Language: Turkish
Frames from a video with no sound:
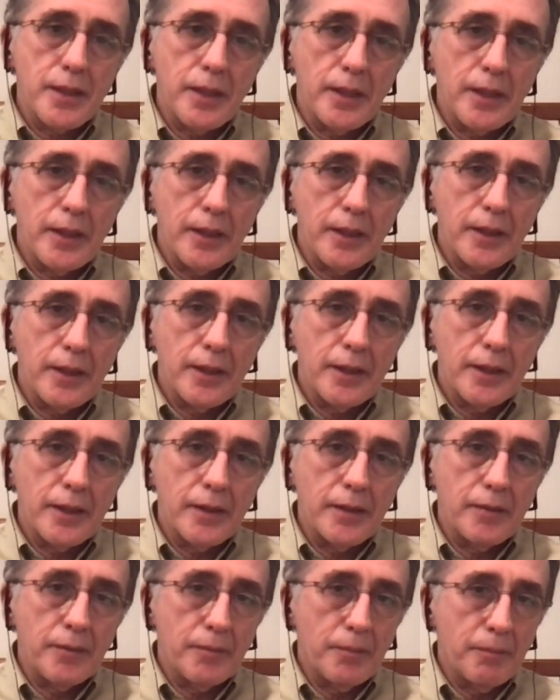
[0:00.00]
e,
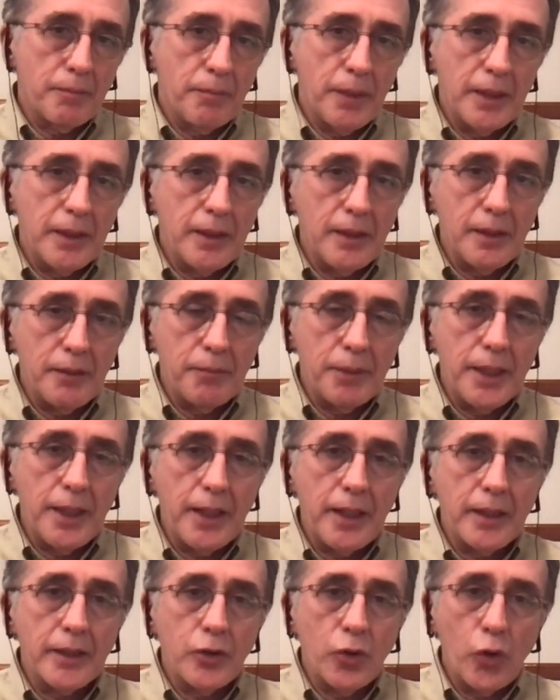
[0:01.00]
belirli bir
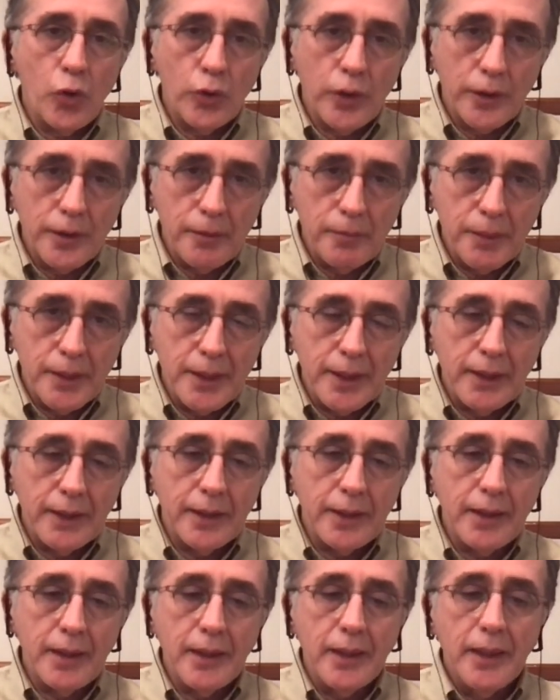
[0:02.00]
yerde olanı
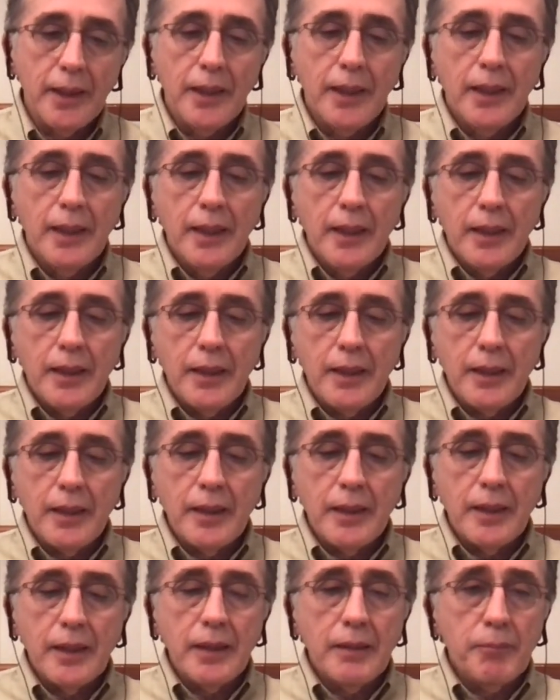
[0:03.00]
biteni.
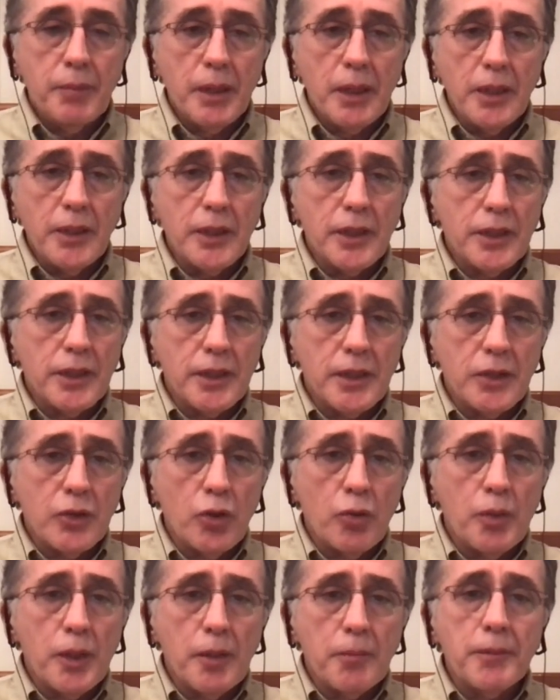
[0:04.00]
E, bakış açısı
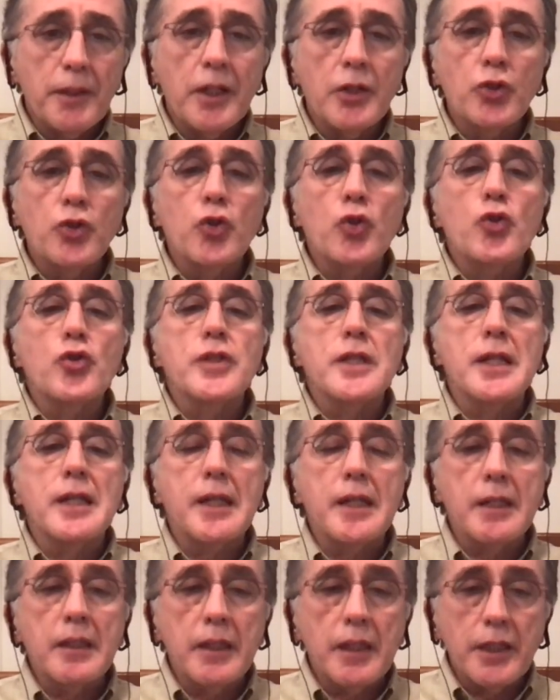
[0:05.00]
o bakımdan çok
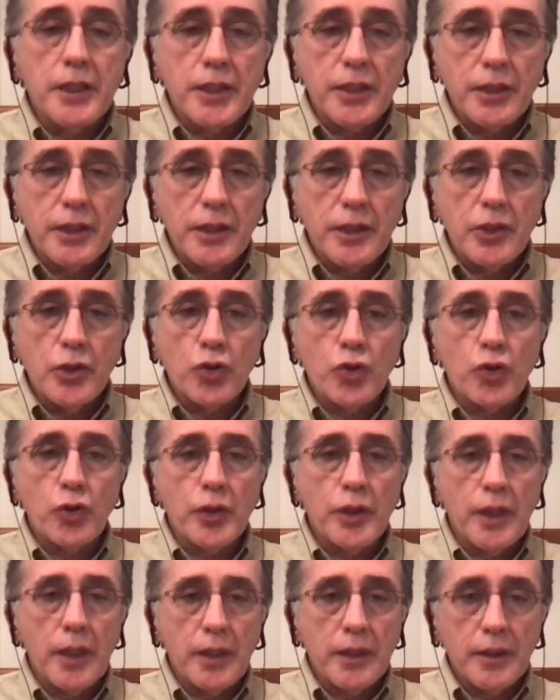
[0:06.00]
zenginleşti,
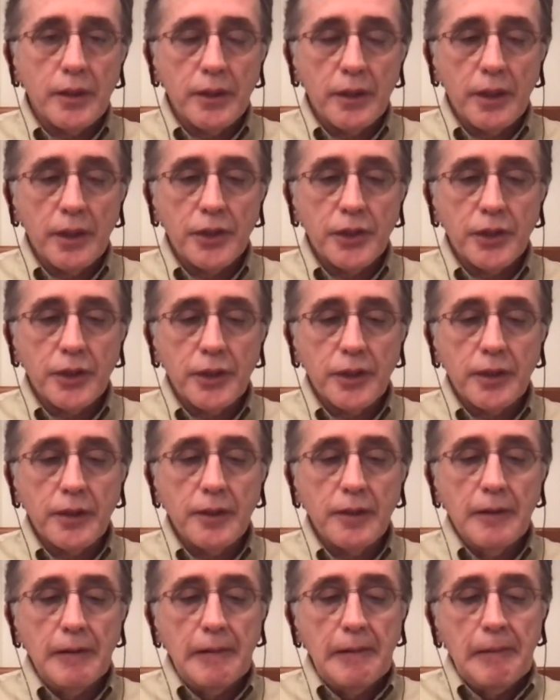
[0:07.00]
çok
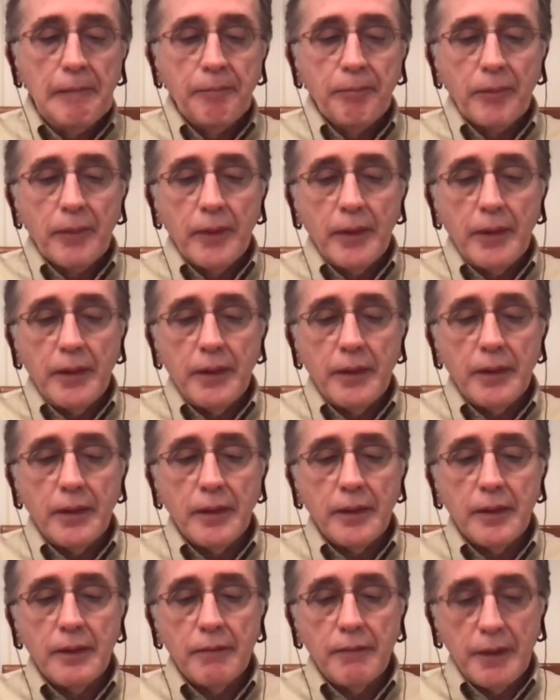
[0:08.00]
yaygınlaştı. E,
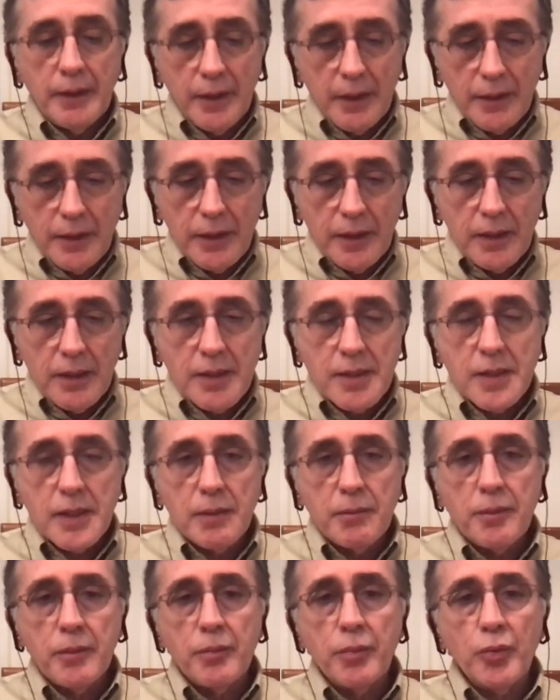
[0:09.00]
ve dediğiniz
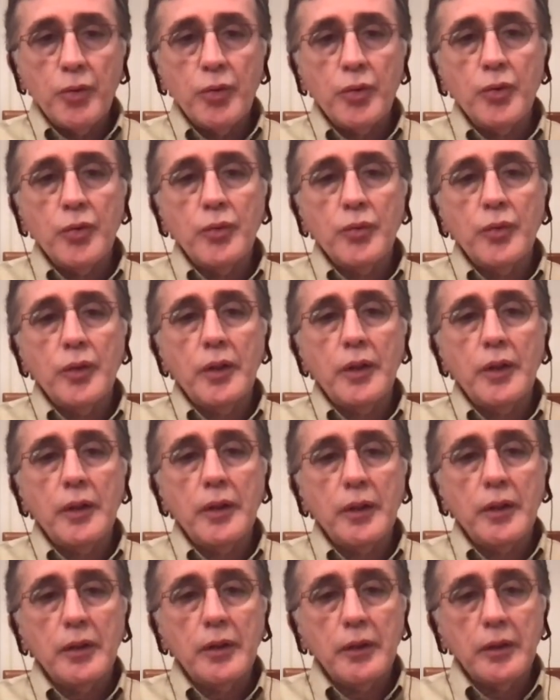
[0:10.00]
gibi bu
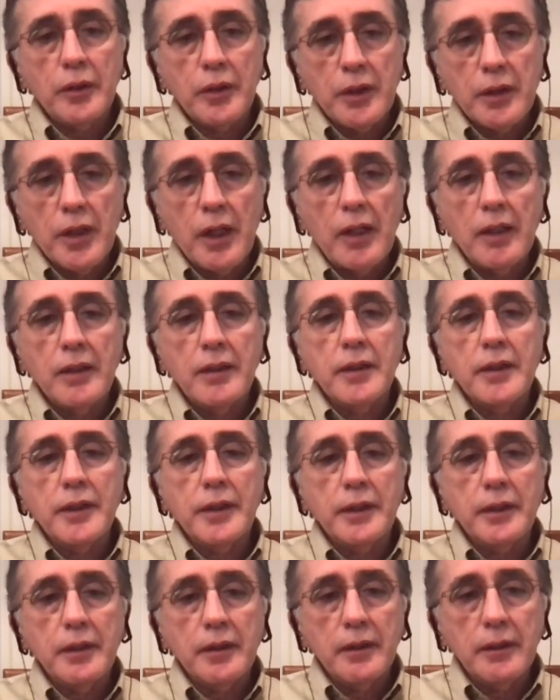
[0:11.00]
e,
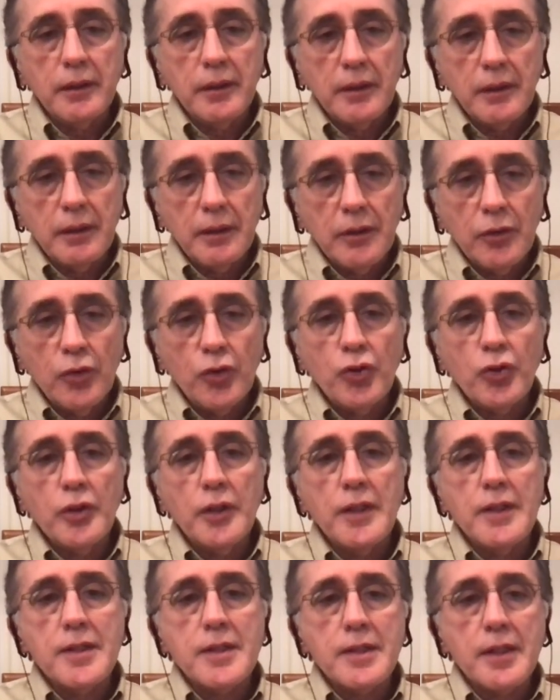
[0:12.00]
kralların, e, güçlü
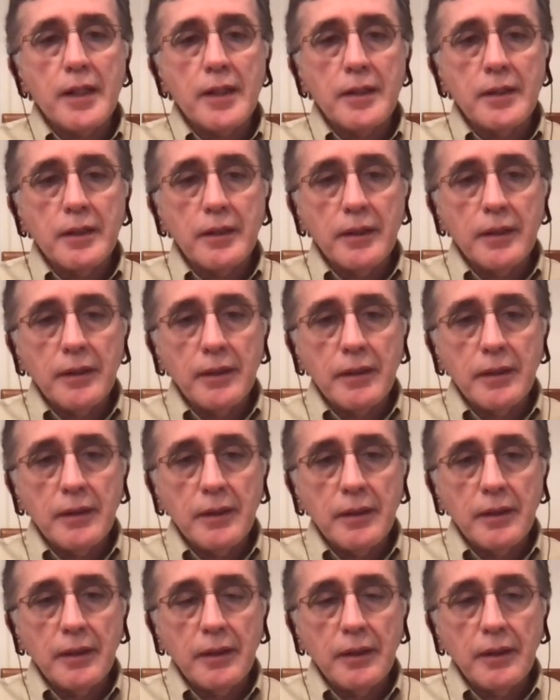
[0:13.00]

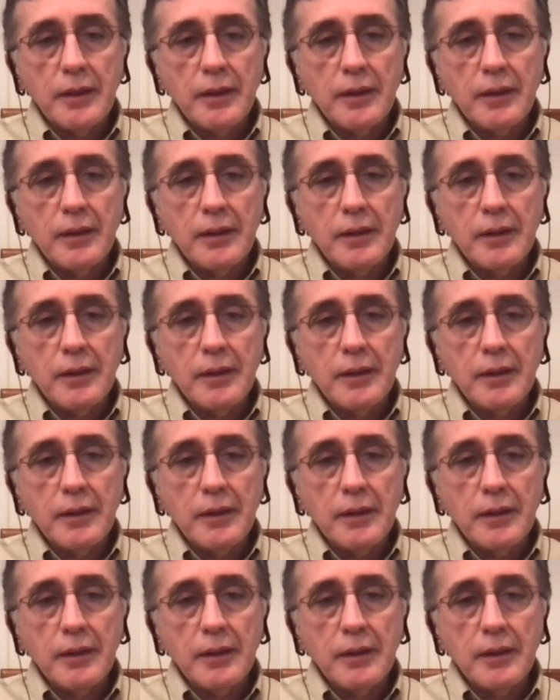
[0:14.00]
insanların e,